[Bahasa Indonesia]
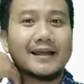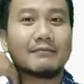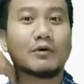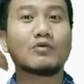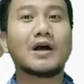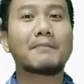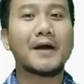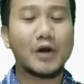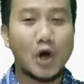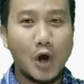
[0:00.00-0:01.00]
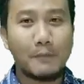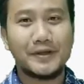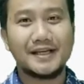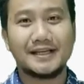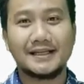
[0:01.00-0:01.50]
ingin mengungkapkan
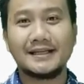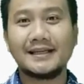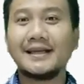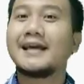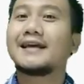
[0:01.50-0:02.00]
opini,